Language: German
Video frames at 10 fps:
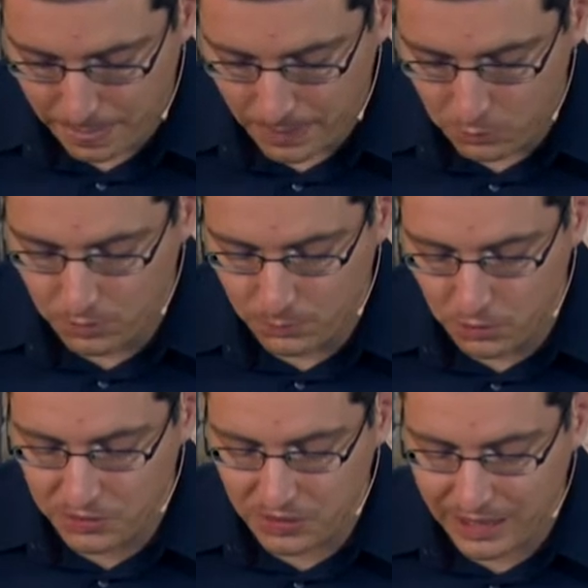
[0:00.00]
Und
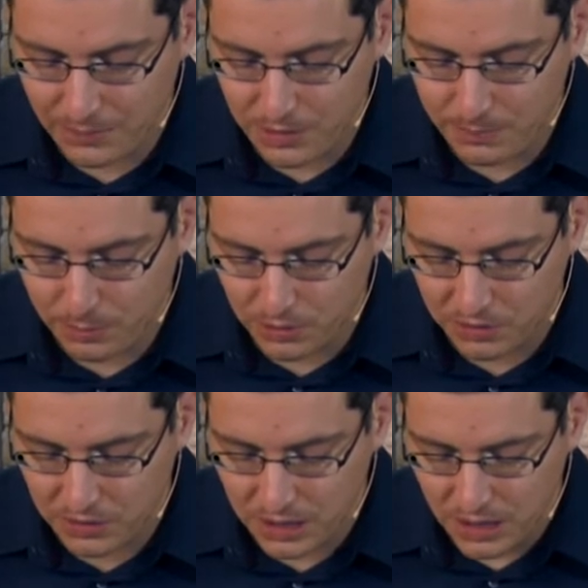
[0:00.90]
Mose nahm die
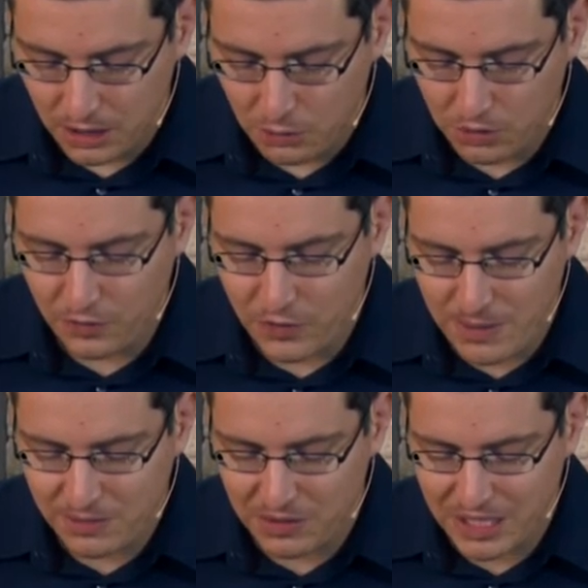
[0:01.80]
Brust und
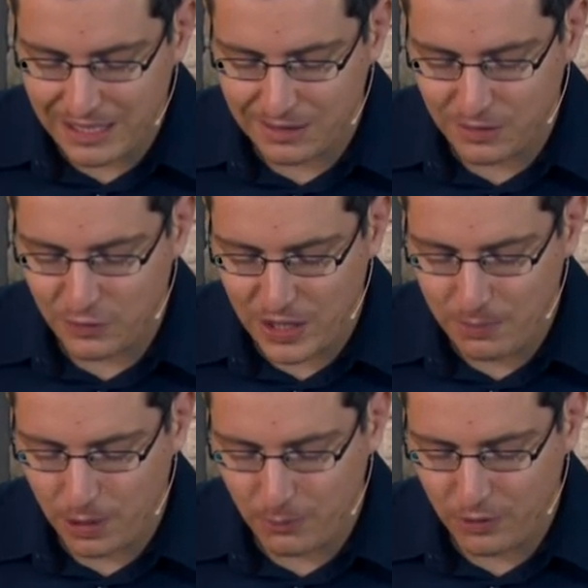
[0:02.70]
webte sie als
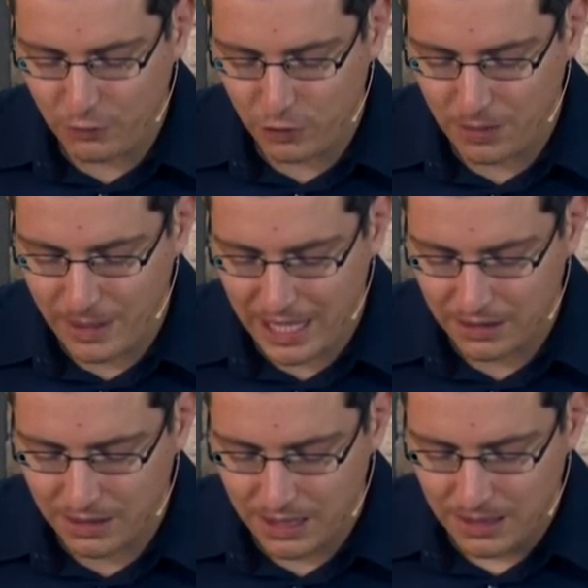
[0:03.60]
Webopfer vor dem
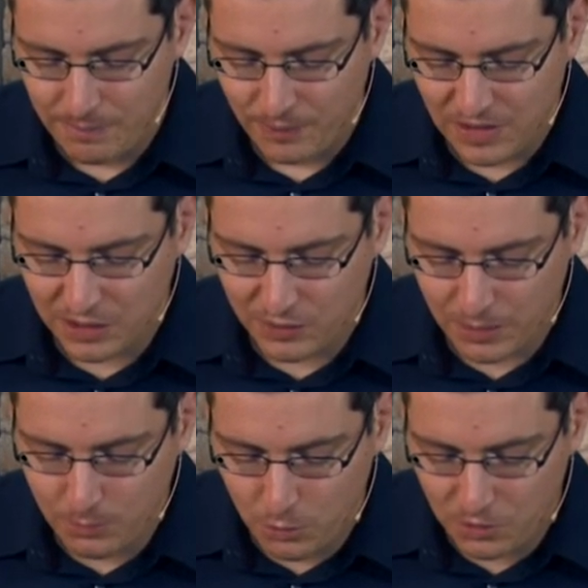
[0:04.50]
Herrn. Das war
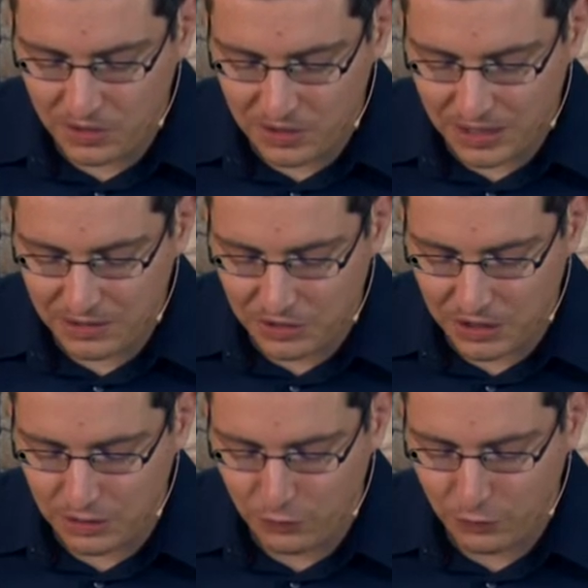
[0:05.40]
Moses
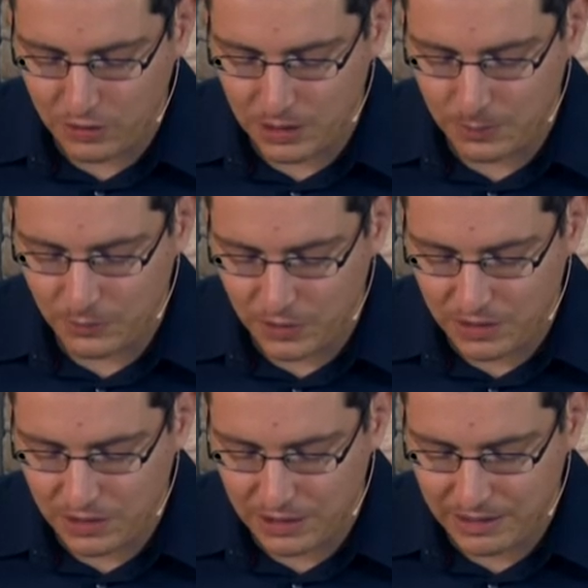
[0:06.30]
Anteil von dem
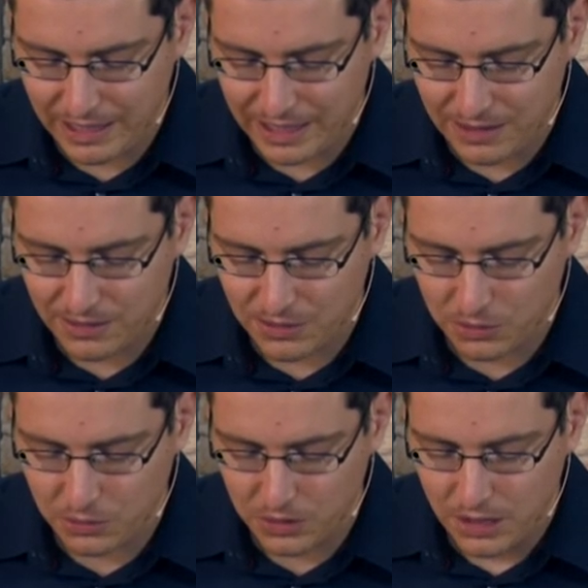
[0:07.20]
Witter der
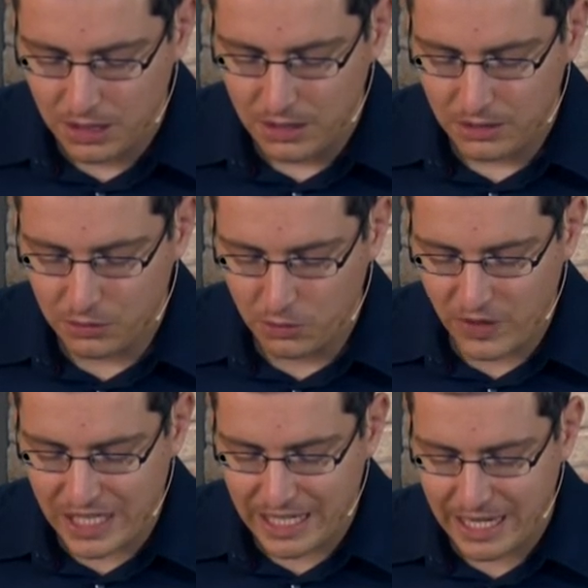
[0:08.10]
Einsetzung, so wie
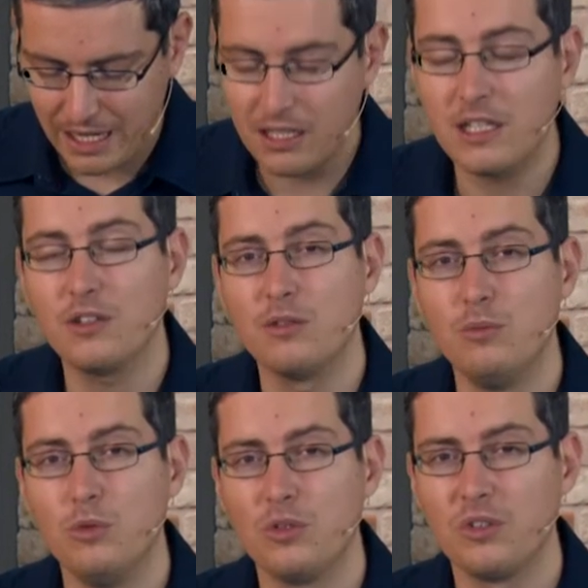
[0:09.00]
der Herr es
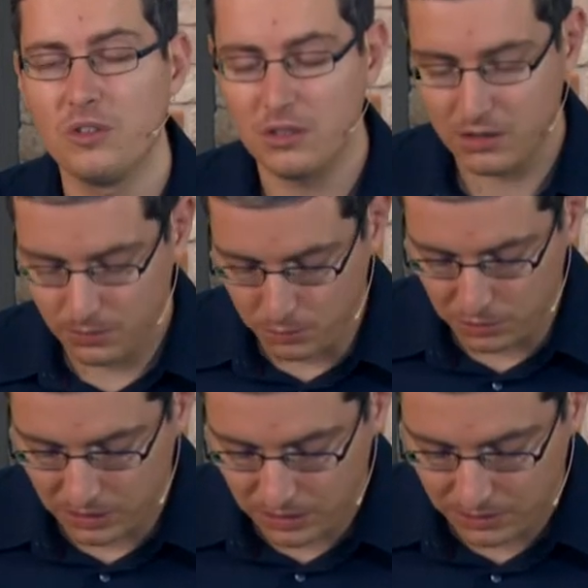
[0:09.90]
Mose
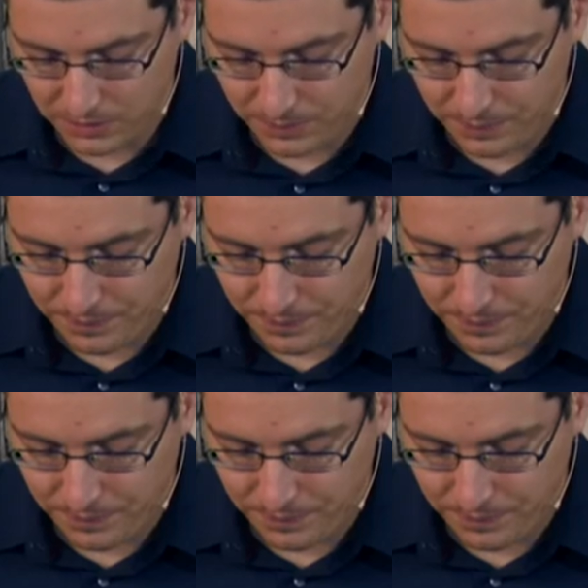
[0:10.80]
geboten hatte.